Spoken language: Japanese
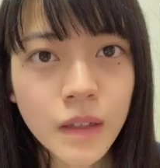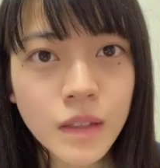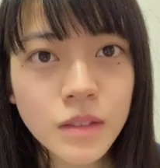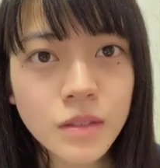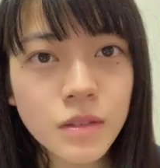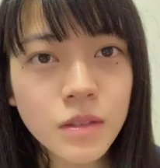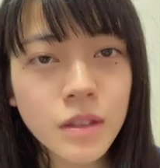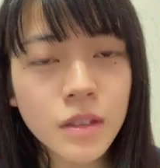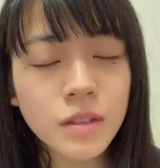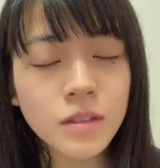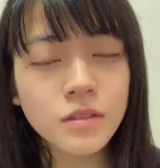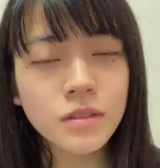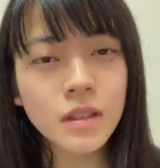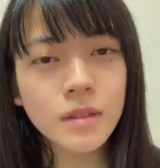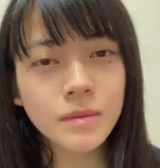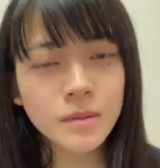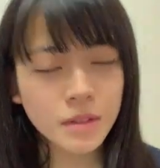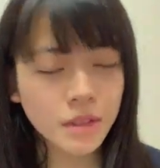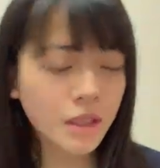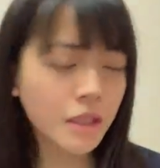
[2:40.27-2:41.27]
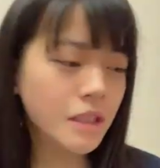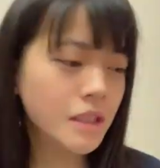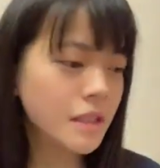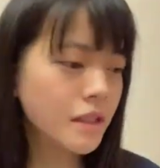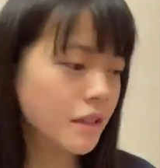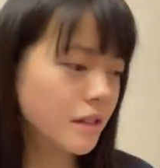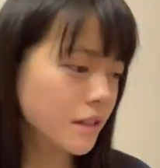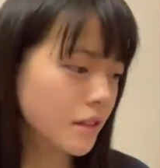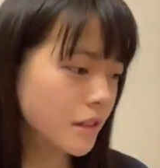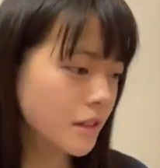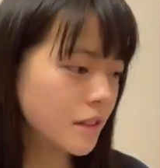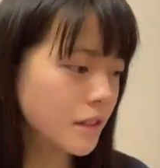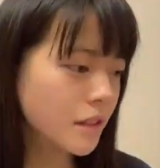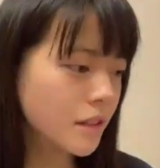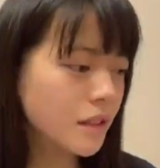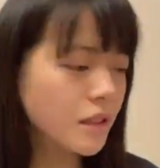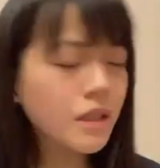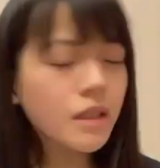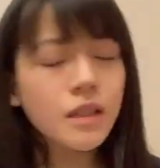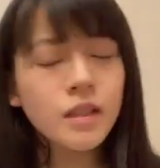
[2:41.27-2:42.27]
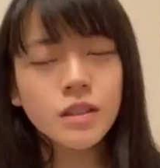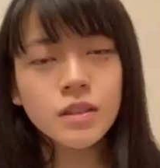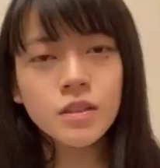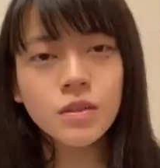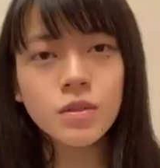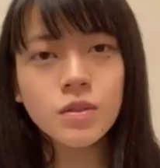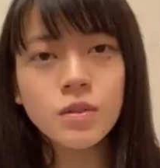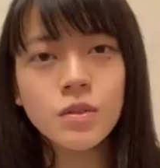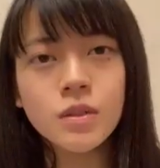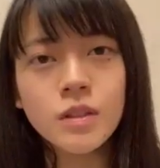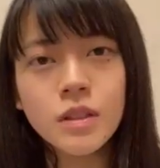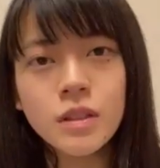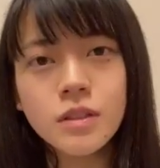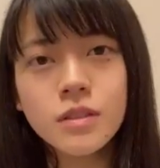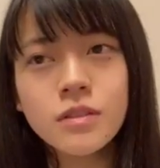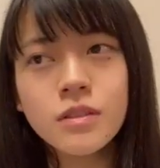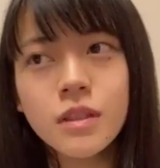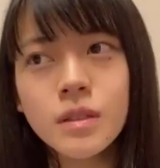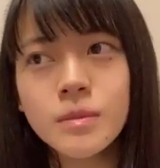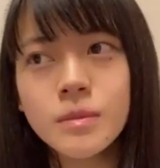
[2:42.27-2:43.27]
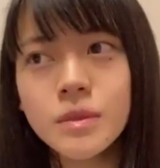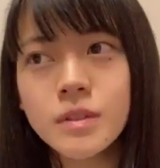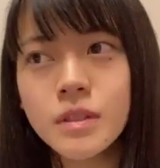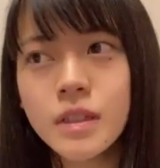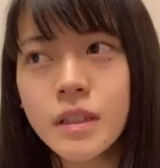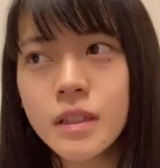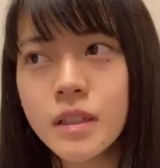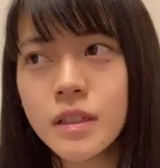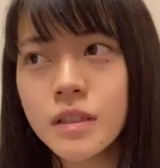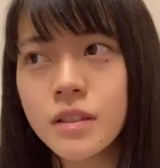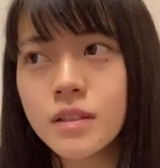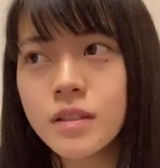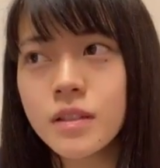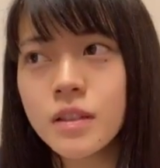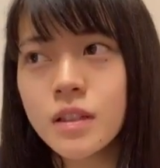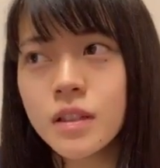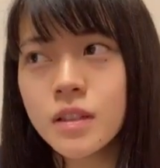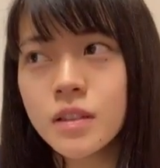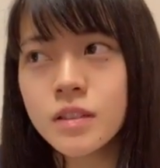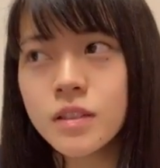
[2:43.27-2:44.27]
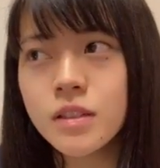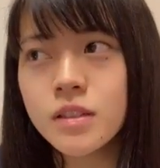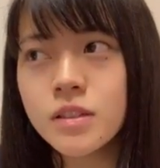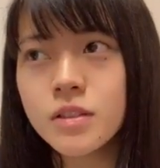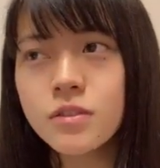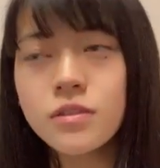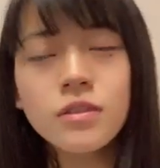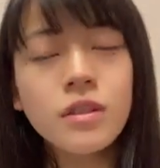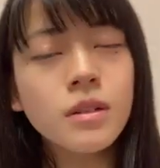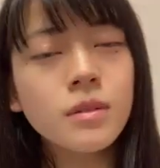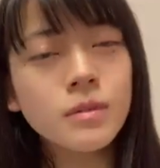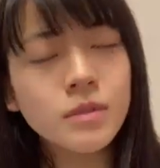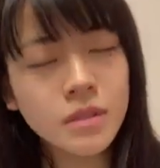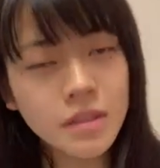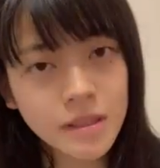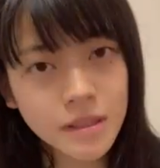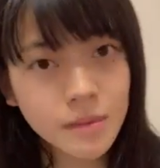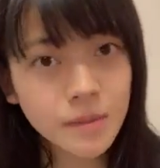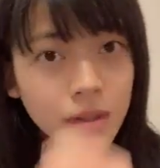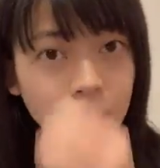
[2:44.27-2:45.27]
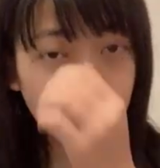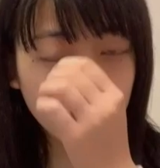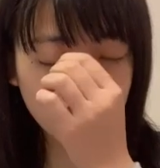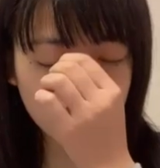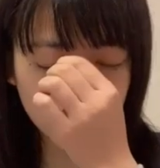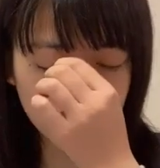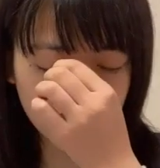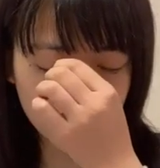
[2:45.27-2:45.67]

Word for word: それでグアムの話だったっけ。そうそれでグアムで、私グアムチームメイト